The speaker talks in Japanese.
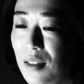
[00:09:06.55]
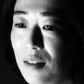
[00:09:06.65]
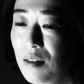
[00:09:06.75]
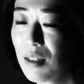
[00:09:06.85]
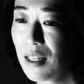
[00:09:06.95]

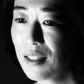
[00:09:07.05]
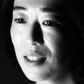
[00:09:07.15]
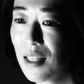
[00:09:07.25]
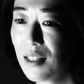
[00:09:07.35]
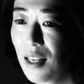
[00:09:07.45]
循環
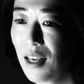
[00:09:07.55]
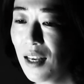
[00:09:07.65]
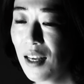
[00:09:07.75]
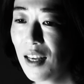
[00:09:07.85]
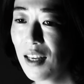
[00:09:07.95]
させて、
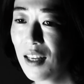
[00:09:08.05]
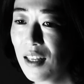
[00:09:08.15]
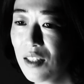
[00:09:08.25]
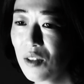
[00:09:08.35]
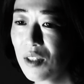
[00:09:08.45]

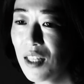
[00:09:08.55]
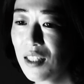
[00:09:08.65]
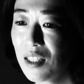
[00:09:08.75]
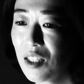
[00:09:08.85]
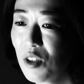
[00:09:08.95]
そして
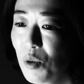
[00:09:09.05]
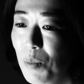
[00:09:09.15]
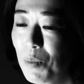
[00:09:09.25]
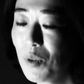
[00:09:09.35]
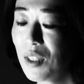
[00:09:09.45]
地球を
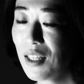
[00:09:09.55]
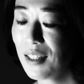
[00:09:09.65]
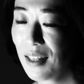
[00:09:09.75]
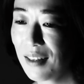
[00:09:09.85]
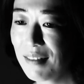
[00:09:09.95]
守ってい
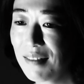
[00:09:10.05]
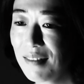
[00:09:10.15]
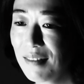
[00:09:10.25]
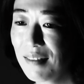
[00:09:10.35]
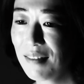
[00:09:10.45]
きたいっ
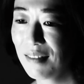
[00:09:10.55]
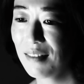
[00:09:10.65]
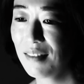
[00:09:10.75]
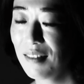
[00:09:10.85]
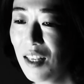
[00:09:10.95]

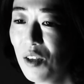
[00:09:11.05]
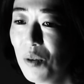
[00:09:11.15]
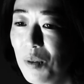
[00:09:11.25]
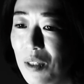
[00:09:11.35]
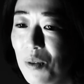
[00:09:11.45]
ていう
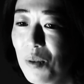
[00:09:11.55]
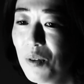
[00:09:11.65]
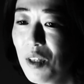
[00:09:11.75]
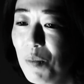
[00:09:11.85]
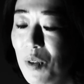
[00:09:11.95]
ような、そうい
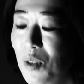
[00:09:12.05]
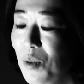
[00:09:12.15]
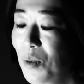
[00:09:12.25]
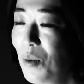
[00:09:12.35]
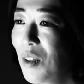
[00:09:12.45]
う気持ち
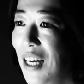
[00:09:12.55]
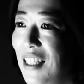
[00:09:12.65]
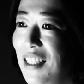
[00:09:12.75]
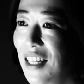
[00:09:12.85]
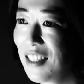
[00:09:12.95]
をすごく
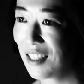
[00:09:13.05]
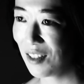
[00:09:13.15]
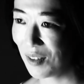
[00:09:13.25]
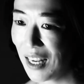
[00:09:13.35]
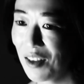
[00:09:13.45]
感じたんです
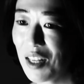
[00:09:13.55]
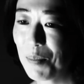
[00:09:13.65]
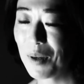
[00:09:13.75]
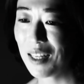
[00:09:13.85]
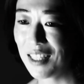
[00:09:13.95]
よね、4
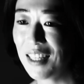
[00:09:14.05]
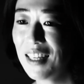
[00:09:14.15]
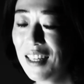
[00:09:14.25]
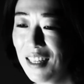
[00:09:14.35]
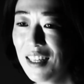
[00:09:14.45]
年前に。
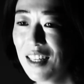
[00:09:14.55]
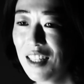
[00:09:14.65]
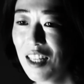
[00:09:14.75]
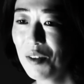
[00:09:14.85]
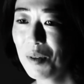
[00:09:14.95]

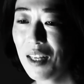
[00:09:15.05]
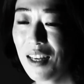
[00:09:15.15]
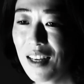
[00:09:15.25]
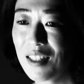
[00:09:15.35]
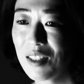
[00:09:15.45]
なの
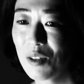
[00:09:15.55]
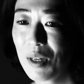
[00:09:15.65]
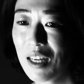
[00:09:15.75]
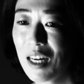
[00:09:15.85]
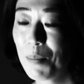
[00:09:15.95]
でそ
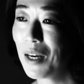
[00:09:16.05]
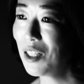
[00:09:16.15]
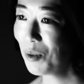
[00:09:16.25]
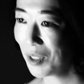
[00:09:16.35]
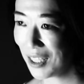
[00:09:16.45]
れから
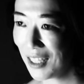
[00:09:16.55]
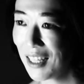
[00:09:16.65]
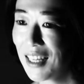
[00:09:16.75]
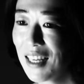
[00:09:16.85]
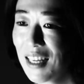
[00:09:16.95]
毎年
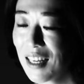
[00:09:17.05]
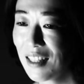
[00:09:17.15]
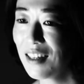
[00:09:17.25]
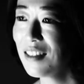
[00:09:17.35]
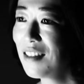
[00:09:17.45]

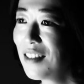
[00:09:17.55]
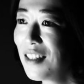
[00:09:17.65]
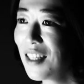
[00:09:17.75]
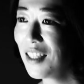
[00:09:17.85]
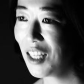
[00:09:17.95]
必ず
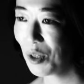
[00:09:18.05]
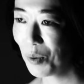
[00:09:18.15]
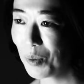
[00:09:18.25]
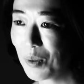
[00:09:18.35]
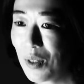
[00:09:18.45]
続けてい
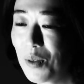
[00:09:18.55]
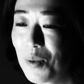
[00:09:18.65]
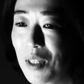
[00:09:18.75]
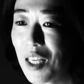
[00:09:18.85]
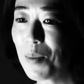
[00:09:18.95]
こうっていう
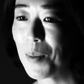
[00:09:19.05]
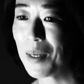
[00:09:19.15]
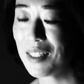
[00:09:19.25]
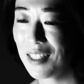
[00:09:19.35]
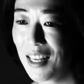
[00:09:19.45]
ふうに決め
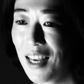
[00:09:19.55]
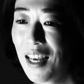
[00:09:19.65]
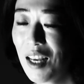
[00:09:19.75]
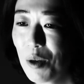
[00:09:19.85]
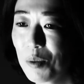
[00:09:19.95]
まして、
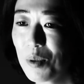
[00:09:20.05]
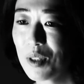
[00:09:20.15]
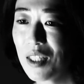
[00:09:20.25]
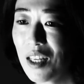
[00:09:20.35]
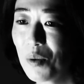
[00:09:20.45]
今
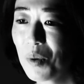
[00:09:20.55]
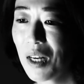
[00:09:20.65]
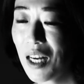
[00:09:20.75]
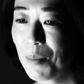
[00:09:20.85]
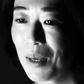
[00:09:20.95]
年で4
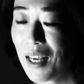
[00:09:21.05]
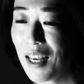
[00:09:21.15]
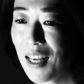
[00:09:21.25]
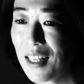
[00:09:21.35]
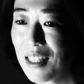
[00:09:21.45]
回
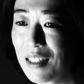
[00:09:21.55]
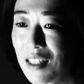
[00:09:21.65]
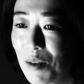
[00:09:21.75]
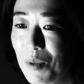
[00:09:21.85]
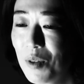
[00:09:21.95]
目
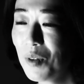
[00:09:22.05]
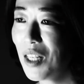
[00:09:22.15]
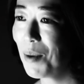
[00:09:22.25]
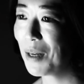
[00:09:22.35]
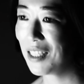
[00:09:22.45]
サステナブルを
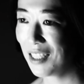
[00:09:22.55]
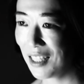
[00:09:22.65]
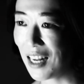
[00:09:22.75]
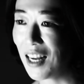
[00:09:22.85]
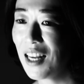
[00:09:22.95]
テーマにし
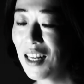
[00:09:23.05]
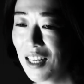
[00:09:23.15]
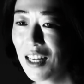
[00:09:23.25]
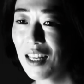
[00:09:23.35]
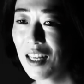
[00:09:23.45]
た
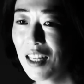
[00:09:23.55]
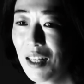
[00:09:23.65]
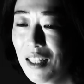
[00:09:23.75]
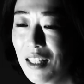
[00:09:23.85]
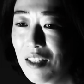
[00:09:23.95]

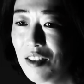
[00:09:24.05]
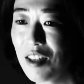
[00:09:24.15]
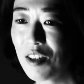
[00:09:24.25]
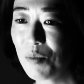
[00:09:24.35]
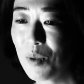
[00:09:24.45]

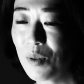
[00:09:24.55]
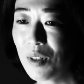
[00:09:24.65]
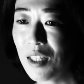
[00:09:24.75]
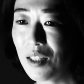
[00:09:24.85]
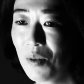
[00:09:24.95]

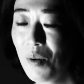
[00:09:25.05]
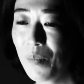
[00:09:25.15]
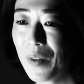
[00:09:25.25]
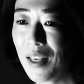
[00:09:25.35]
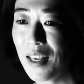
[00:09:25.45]
ナチュラルビューティー
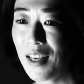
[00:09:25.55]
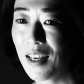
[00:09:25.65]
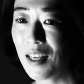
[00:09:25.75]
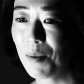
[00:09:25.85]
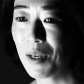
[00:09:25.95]
の、
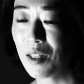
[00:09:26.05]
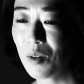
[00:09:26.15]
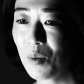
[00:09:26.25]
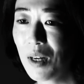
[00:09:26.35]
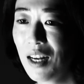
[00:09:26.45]

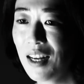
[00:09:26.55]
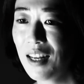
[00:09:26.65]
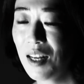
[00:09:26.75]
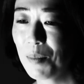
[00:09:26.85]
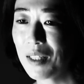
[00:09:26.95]
イベントが
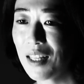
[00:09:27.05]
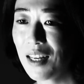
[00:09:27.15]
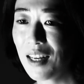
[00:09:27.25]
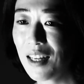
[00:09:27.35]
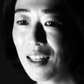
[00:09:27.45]
ま
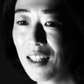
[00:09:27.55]
た